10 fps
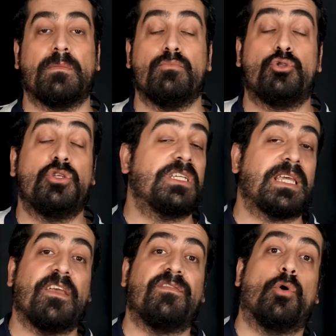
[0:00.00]
Müthiş
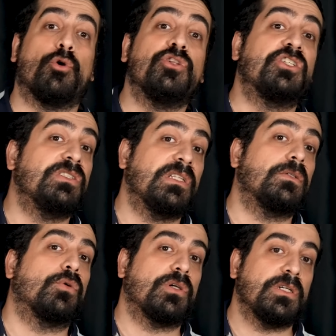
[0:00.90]
keyifli. Oyun içinde de
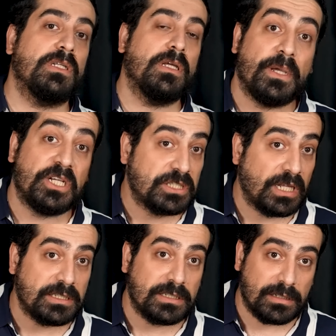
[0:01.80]
çok iyiydi.
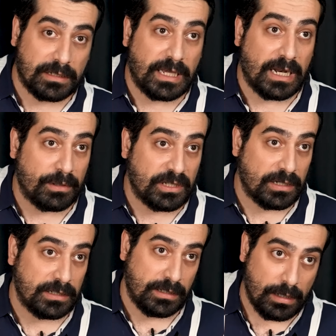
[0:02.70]
Beşiktaş Kerem
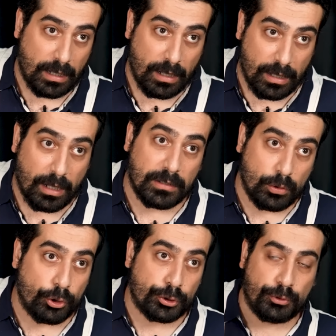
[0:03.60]
Atakan'ı aldı.
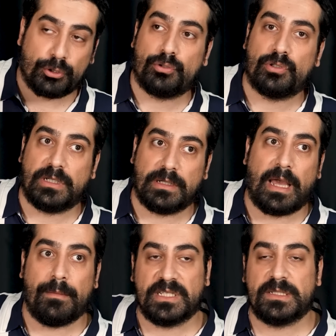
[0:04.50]
Konuşmuştuk
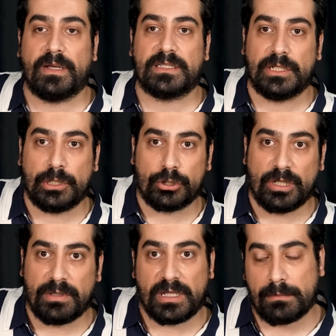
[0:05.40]
gelmesi bekleniyordu.
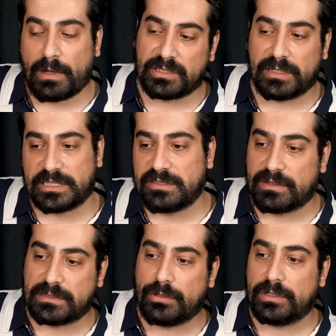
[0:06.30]
İlk maçlarda
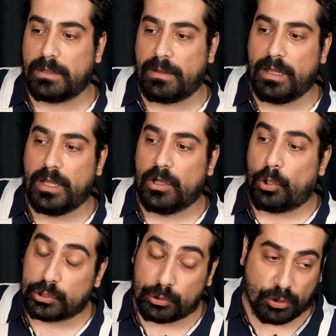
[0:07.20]
Sivas'ta oynadı ama
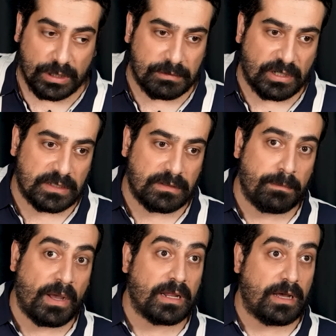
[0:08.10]
o da çok iyi bir
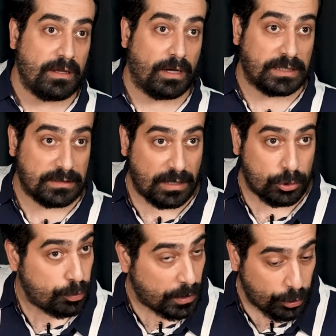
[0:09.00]
transfer. Berkay Hakeza
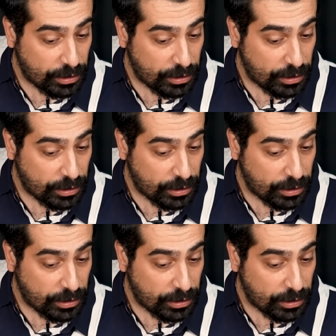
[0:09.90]
süper